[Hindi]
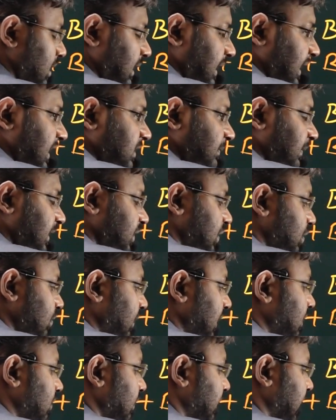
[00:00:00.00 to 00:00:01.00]
है एक्स प्लस टू
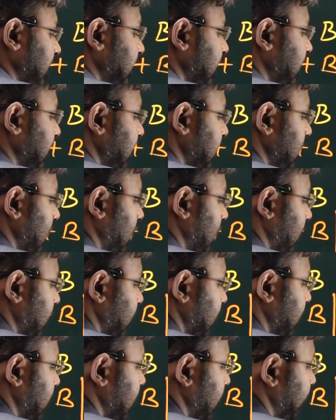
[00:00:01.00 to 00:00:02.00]
है तो क्या देगा ये लॉग
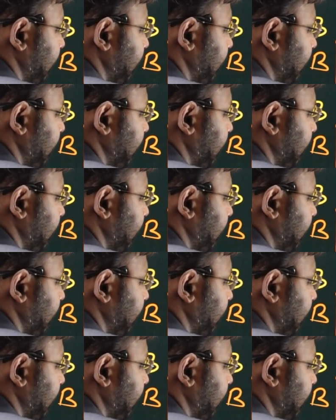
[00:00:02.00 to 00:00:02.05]
देगा